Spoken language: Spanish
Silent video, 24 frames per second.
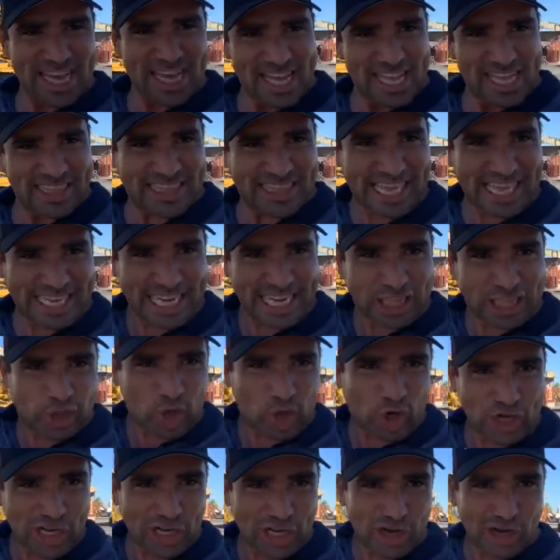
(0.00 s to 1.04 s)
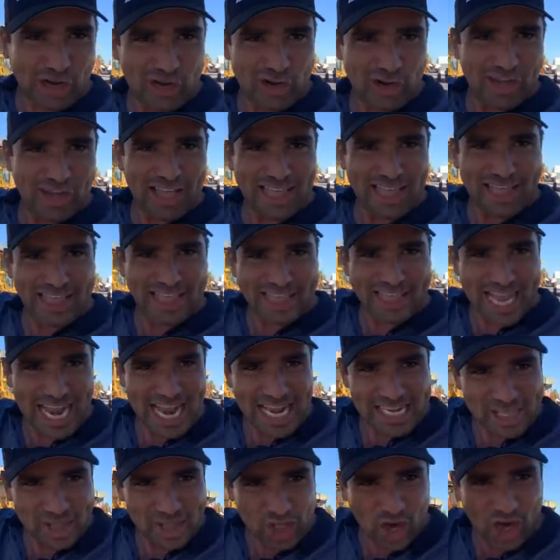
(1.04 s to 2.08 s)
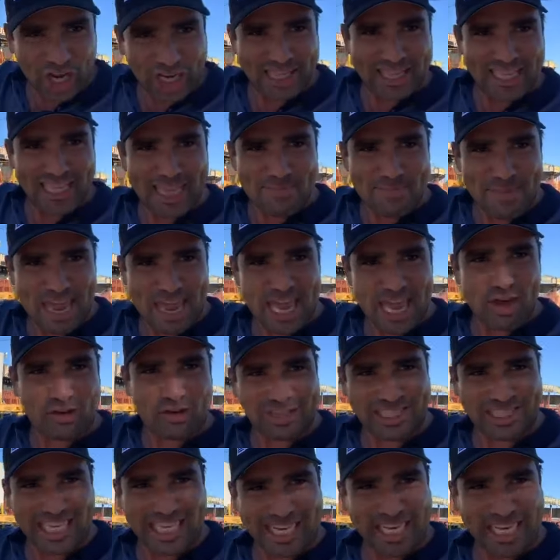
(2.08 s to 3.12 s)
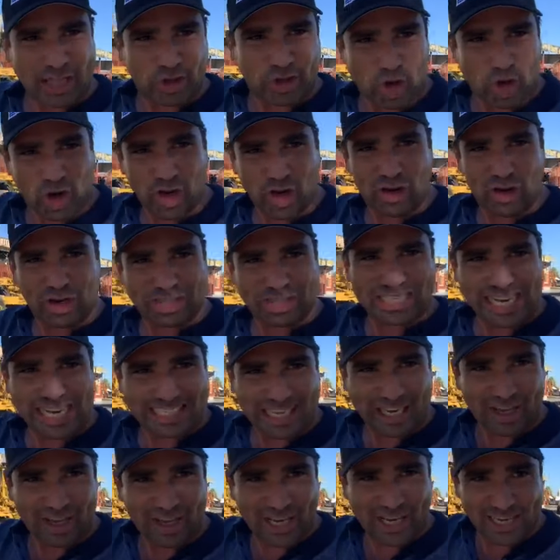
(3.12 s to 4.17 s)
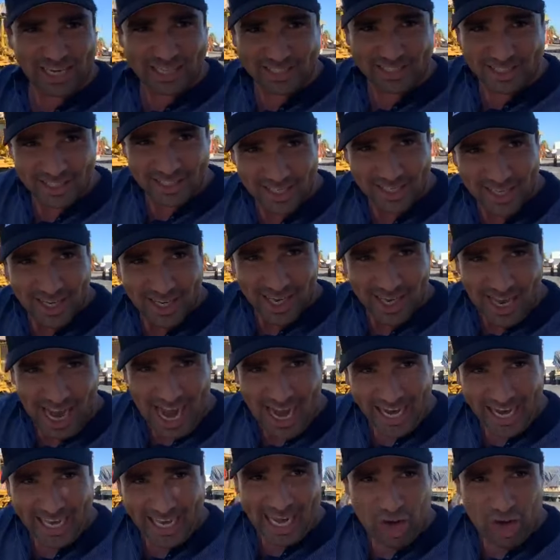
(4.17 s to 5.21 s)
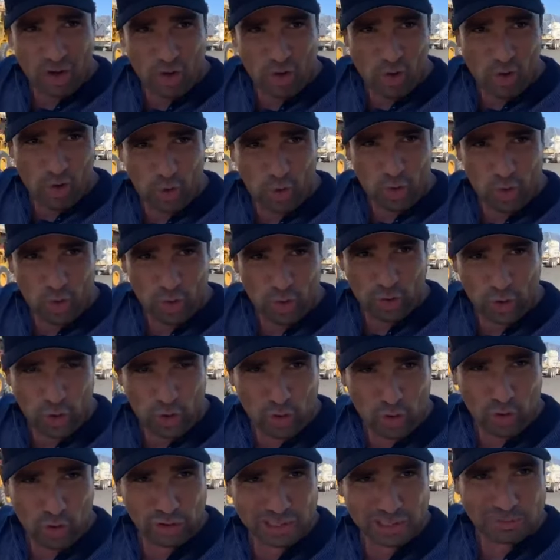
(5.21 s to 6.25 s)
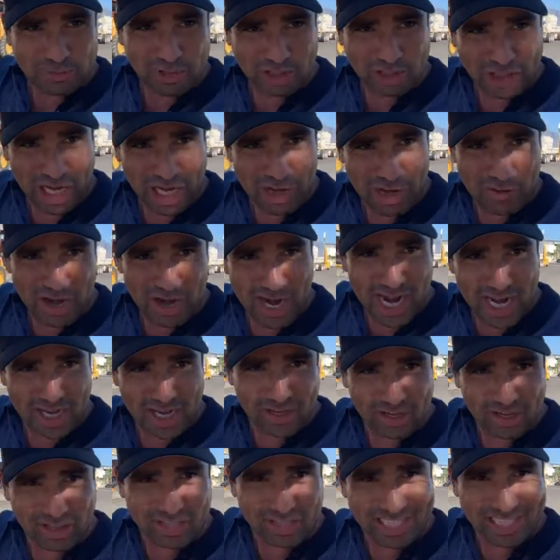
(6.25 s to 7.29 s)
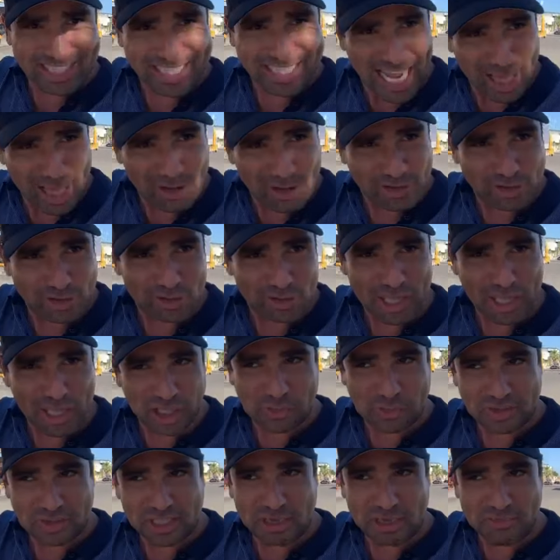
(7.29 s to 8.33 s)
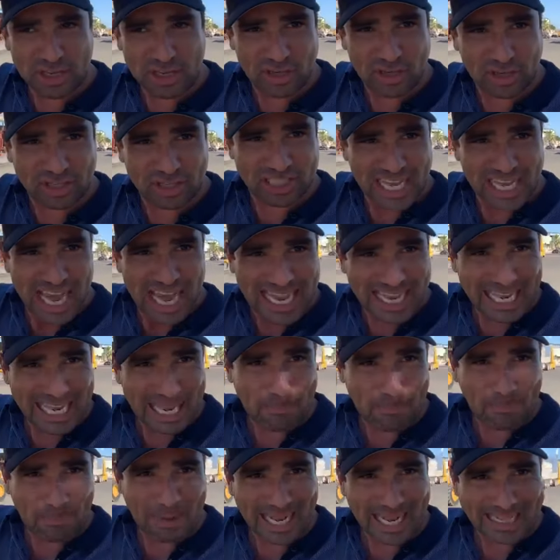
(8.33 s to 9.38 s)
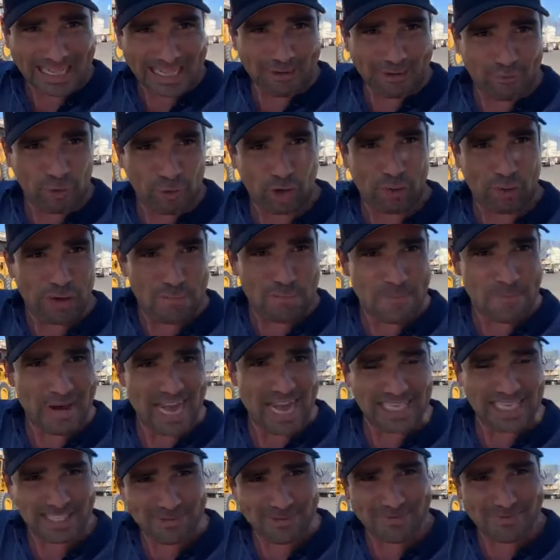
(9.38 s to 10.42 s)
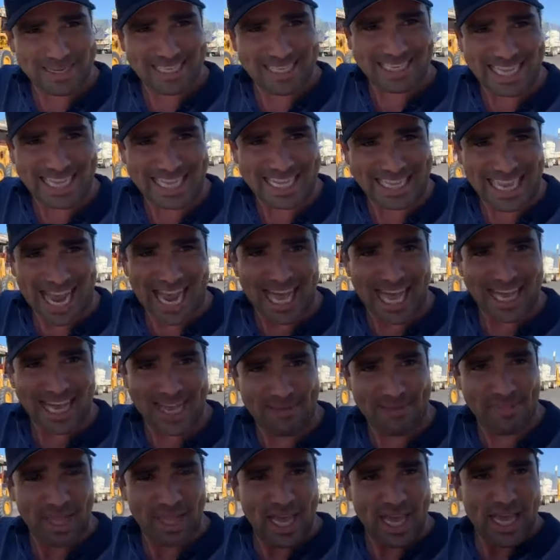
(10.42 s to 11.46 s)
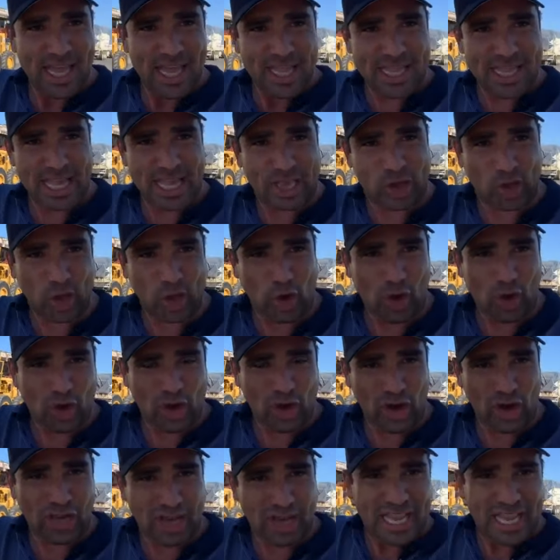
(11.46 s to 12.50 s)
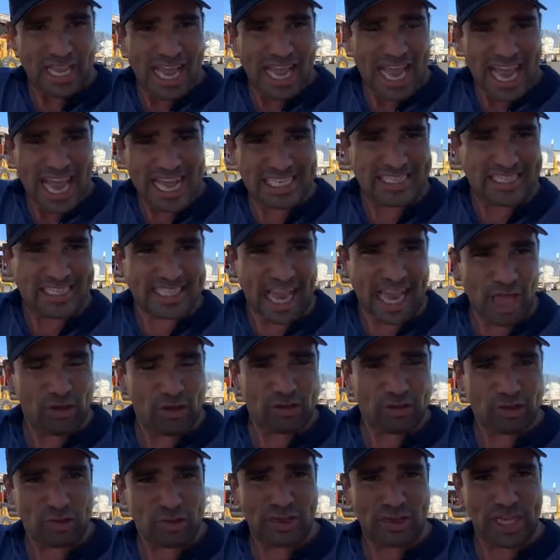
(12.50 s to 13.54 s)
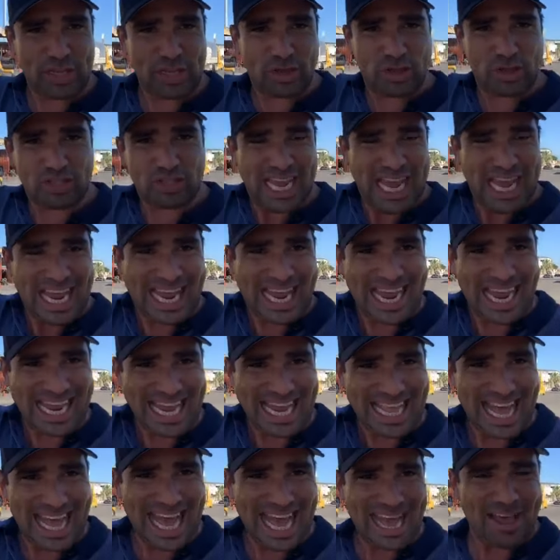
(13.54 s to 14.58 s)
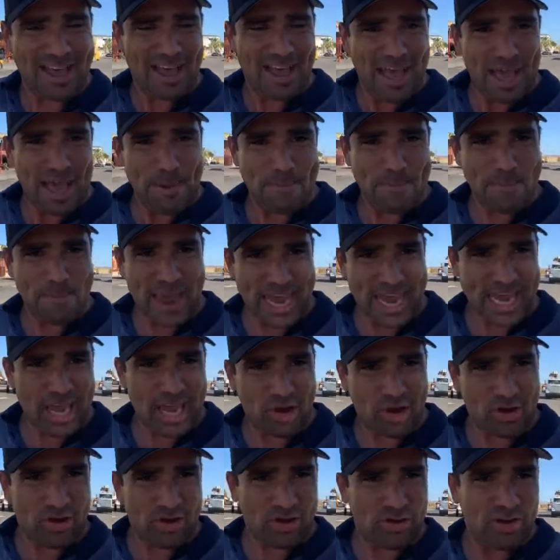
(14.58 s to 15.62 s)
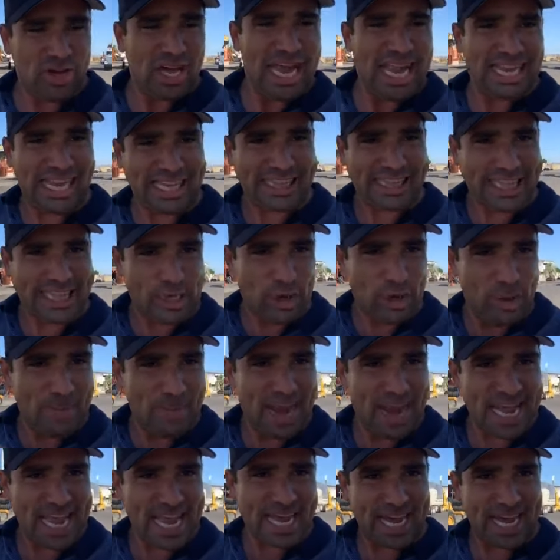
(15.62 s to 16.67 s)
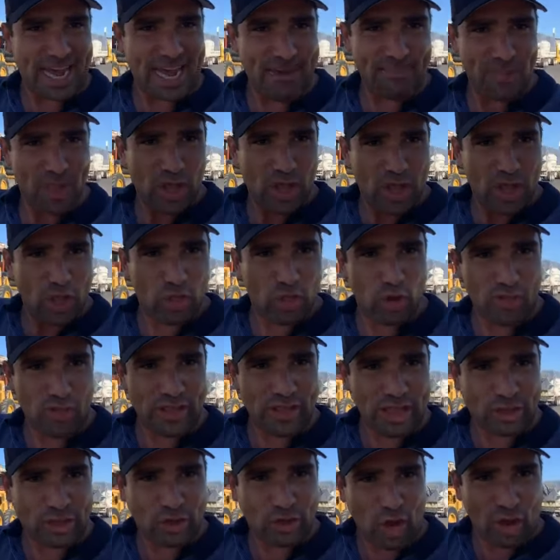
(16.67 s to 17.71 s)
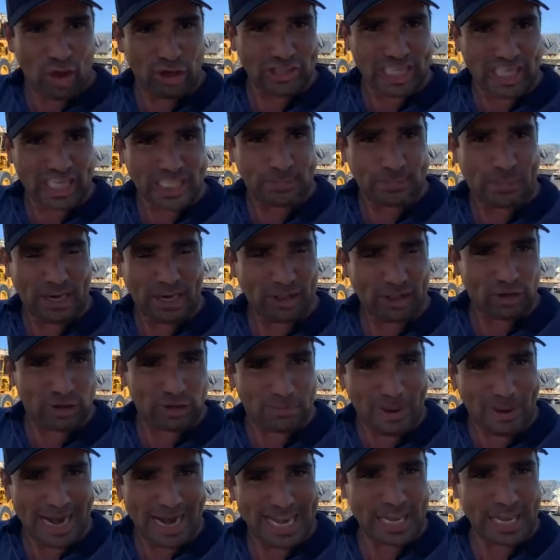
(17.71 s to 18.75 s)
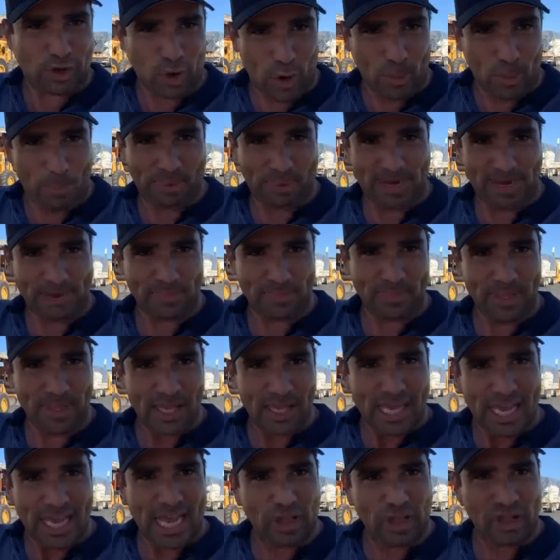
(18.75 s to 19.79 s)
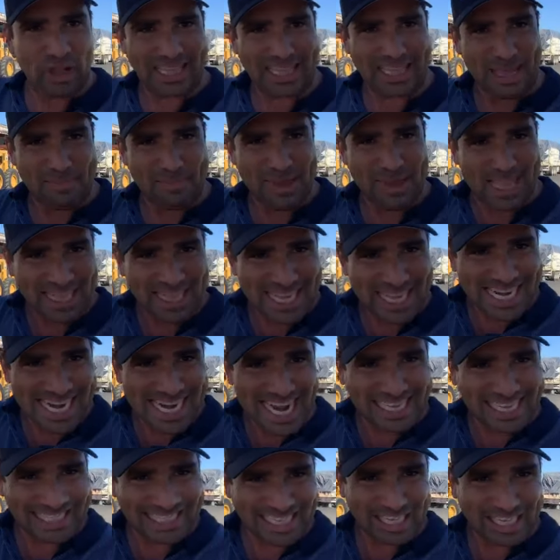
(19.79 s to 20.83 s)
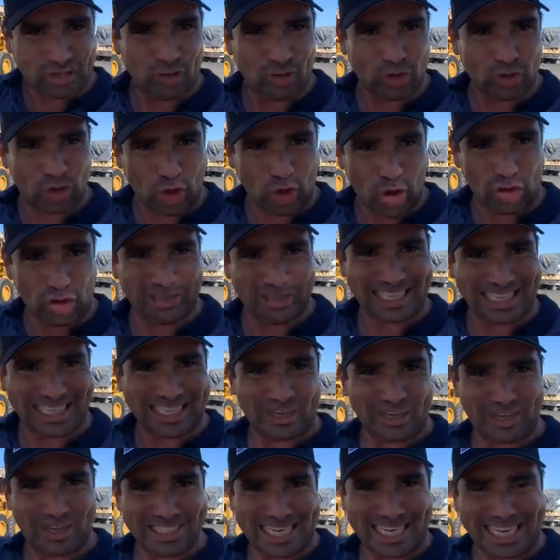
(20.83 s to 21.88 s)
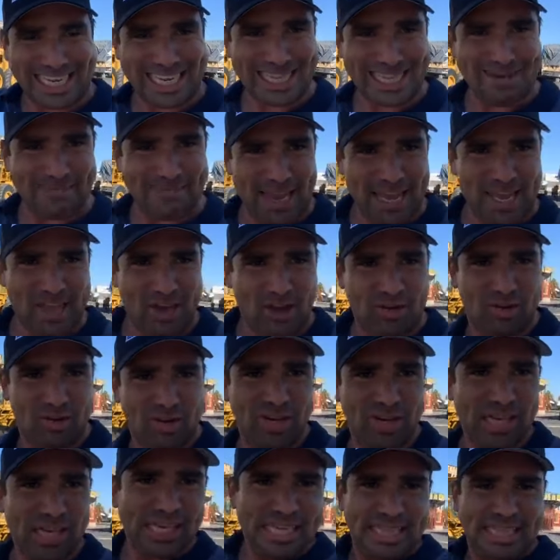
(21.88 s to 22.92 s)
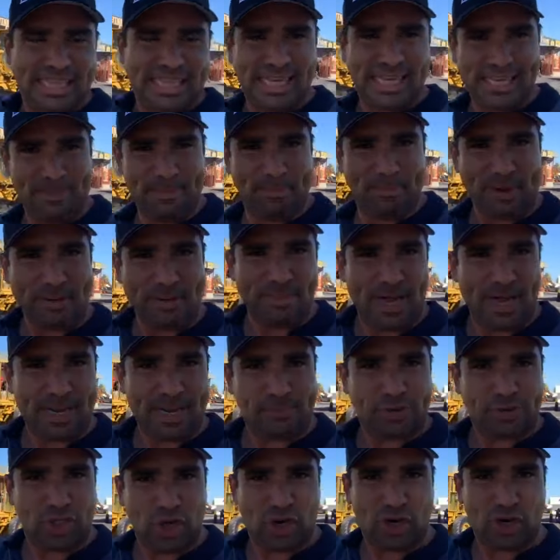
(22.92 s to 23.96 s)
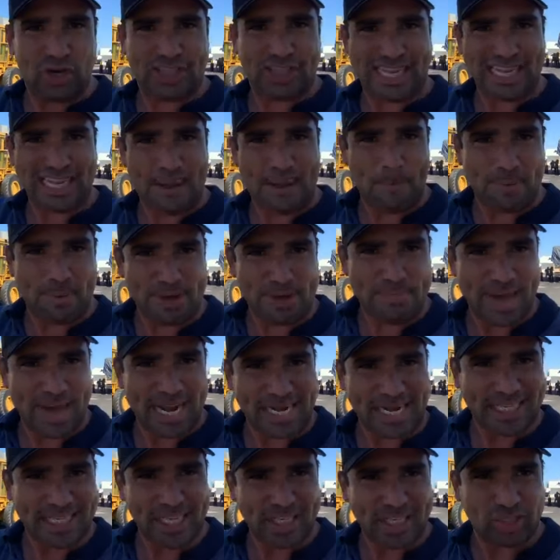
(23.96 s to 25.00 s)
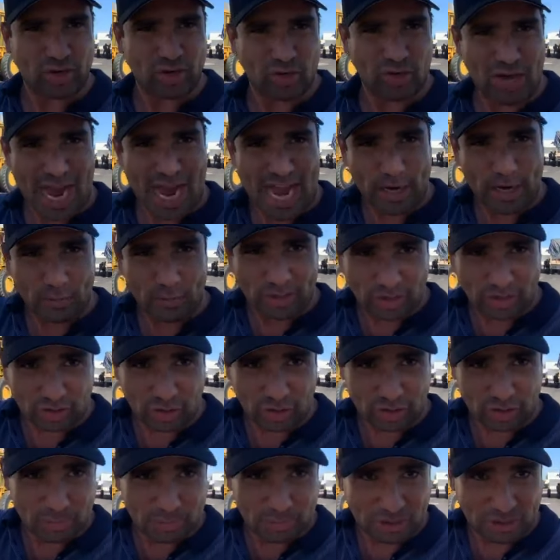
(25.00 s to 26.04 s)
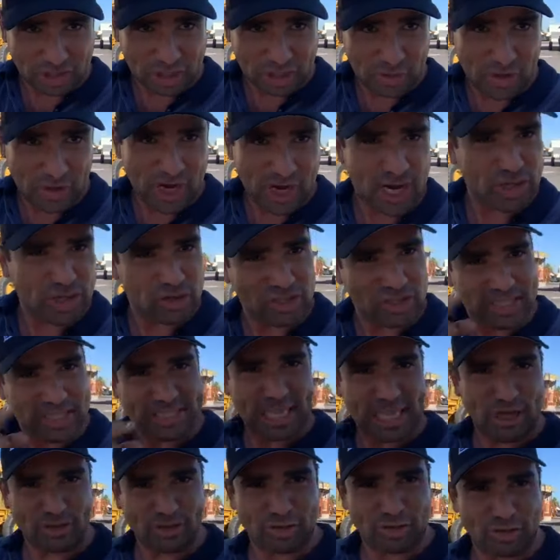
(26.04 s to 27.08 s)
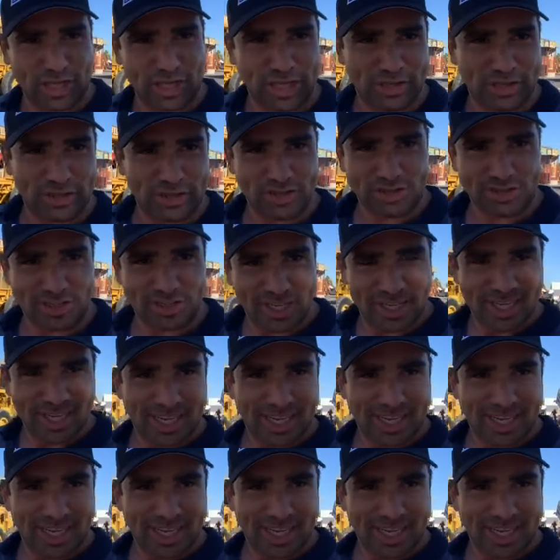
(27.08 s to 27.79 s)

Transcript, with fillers: territorio, el norte de México es territorio de los cazadores aquí conjunto con los Machinery Hunters Estados Unidos, mis amigos, la plataforma más visitada de todo Estados Unidos, Canadá, México, Latinoamérica, donde todos los expertos van y compran y donde también tienen acceso todos los cazadores de aquí de México tienen primera opción, tienen primer acceso a nuestros Machinery Hunters de Estados Unidos.